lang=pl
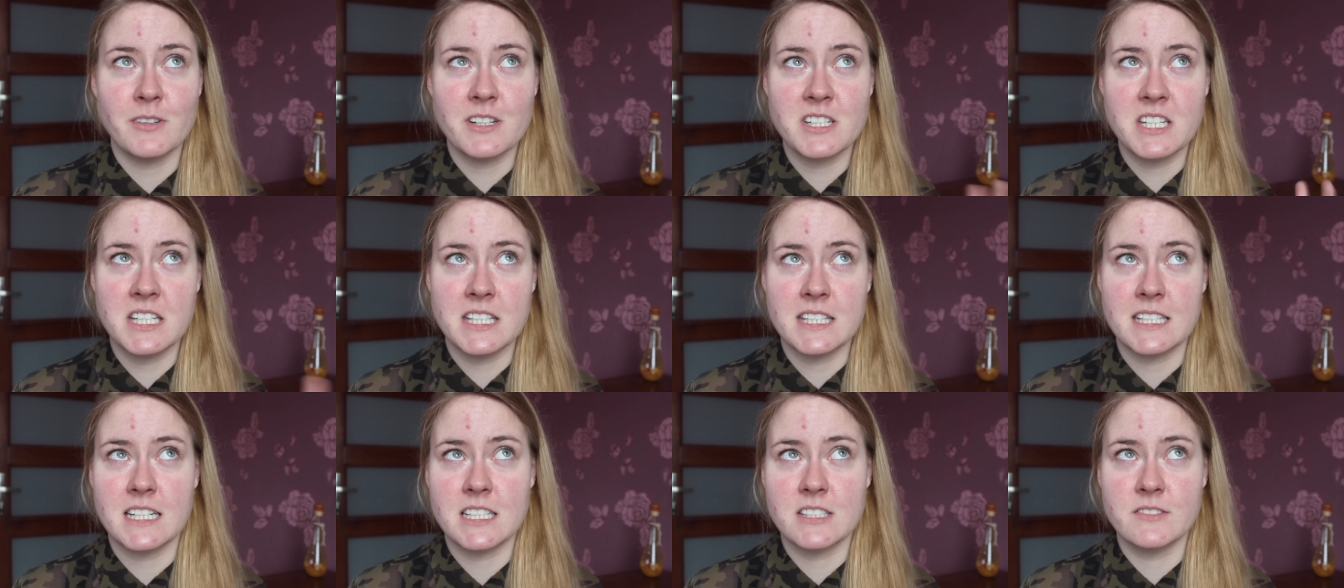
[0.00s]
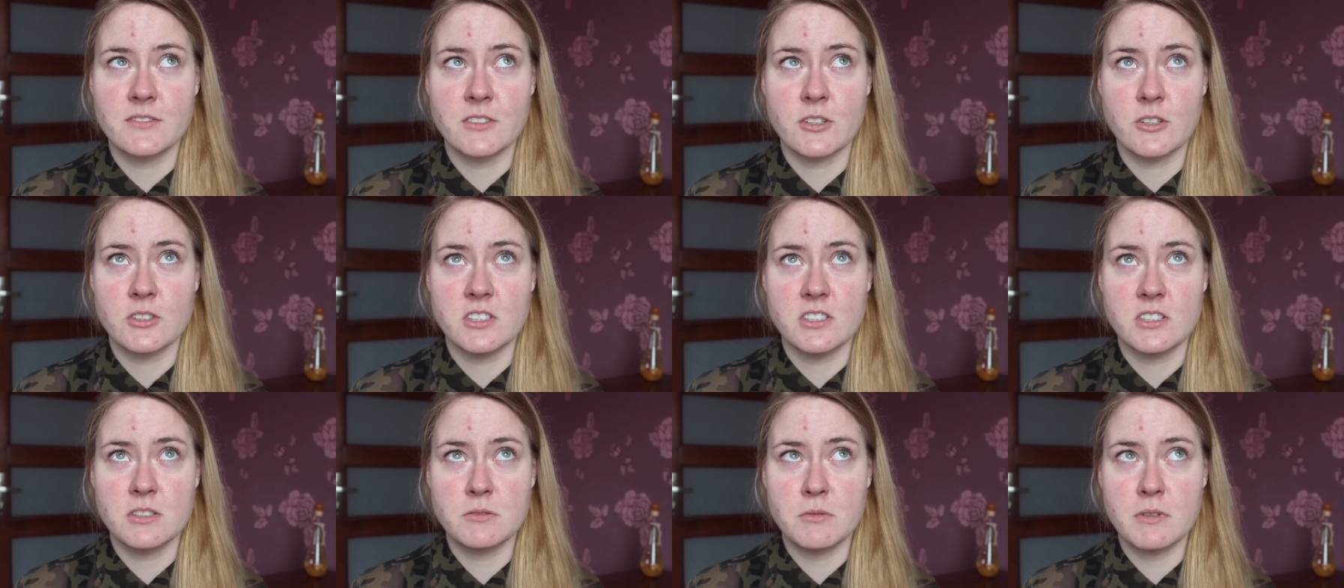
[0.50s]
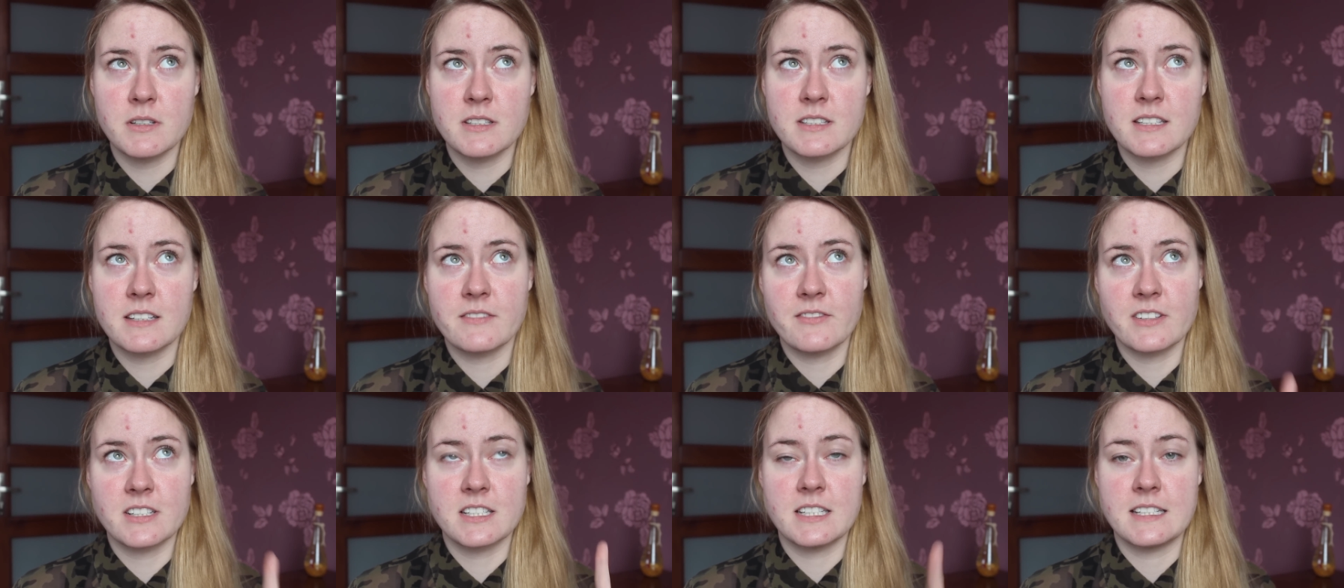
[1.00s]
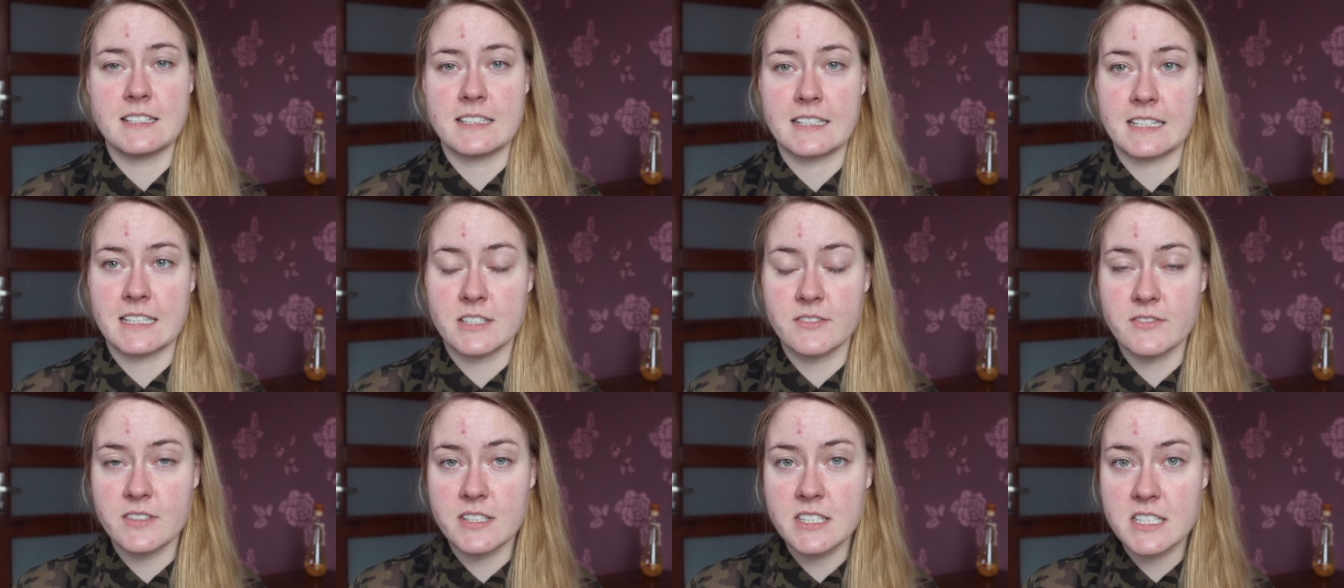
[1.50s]
Właśnie teraz wychodzi słońce, właśnie
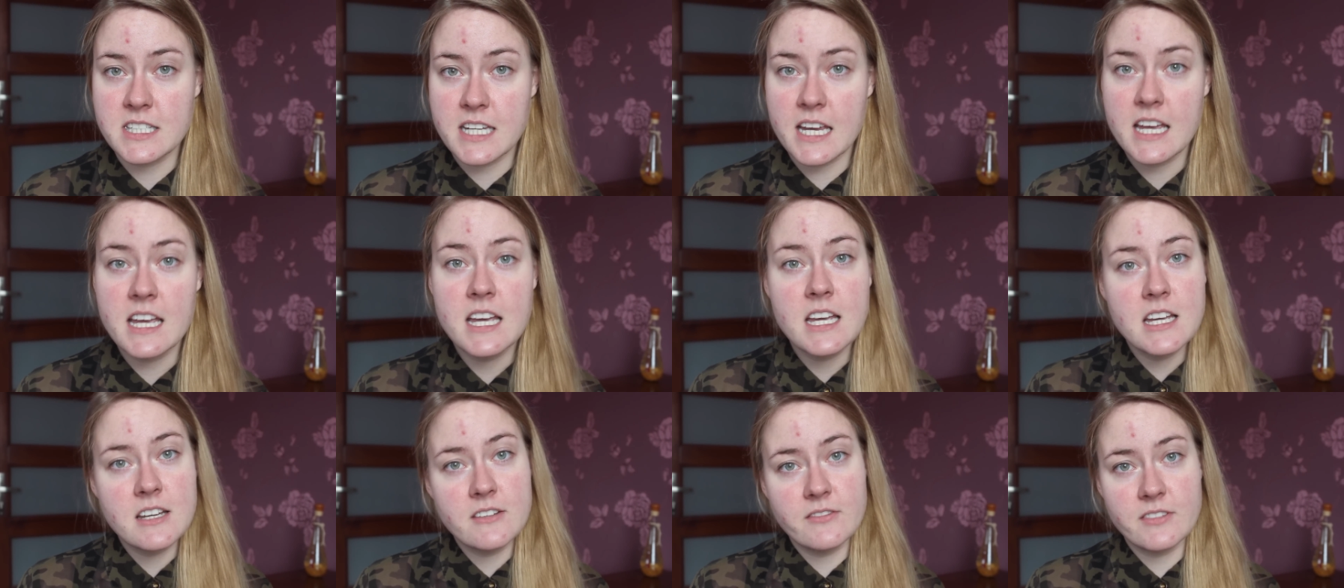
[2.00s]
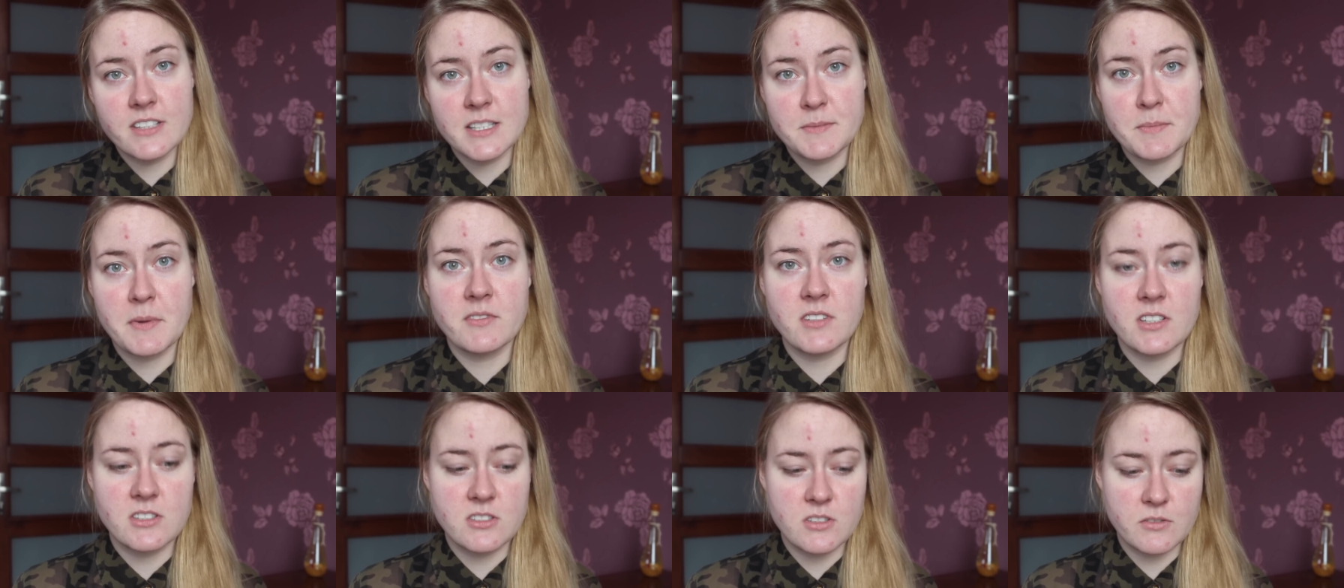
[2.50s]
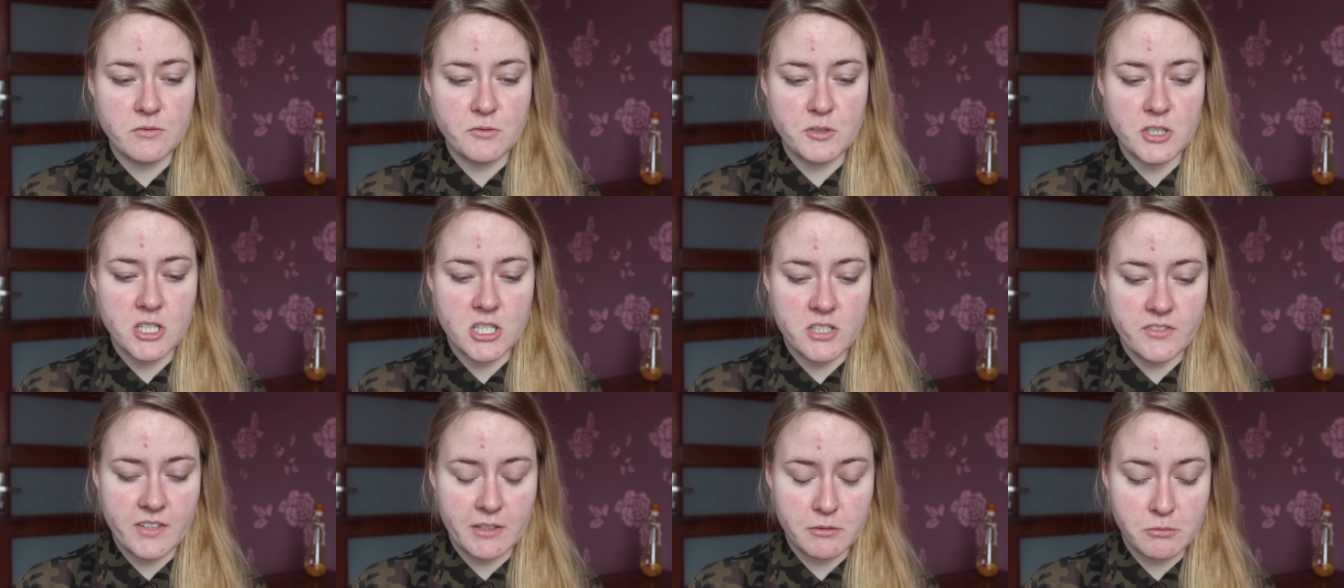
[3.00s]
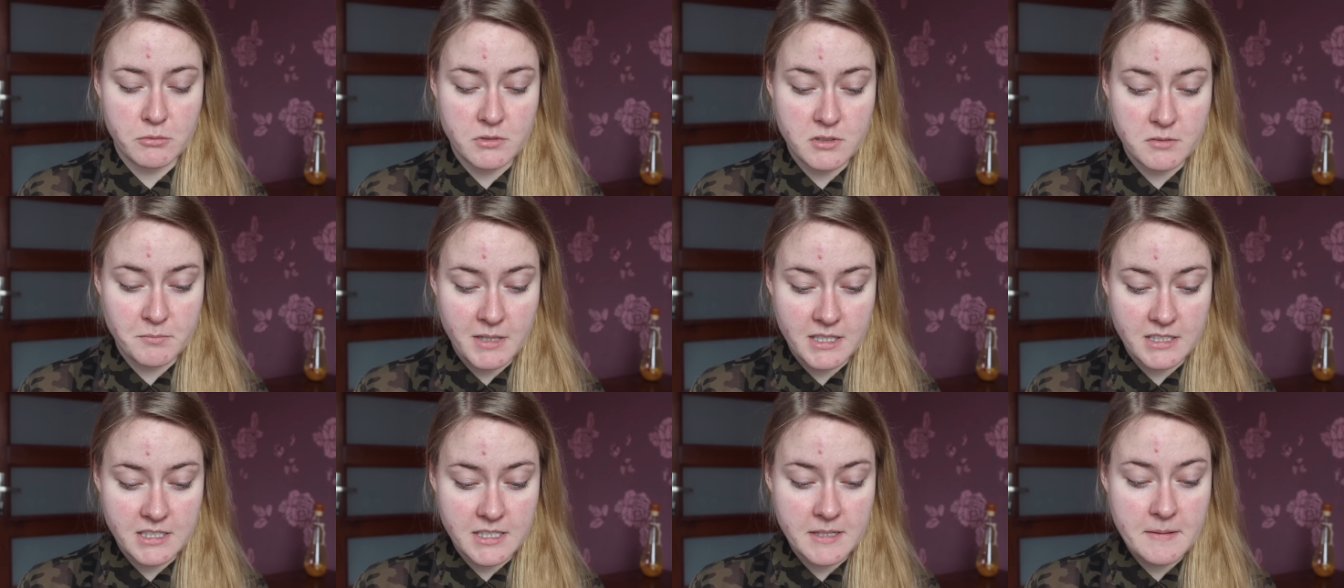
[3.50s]
zaraz wyjdzie, więc pewnie znowu się światło
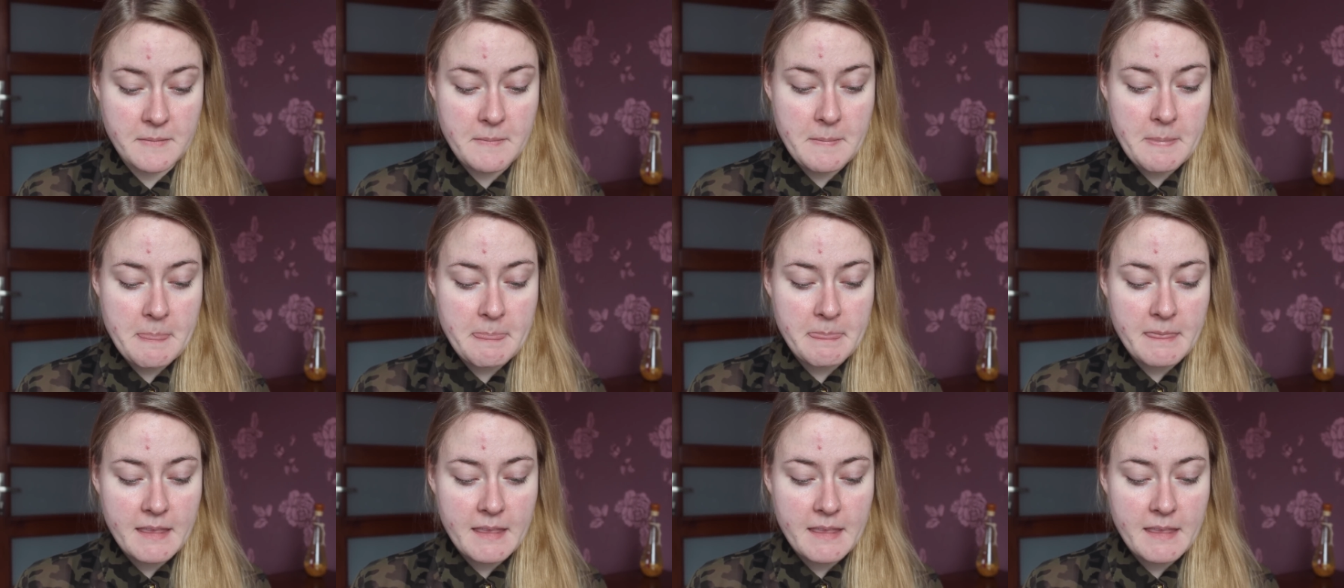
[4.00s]
zmieni.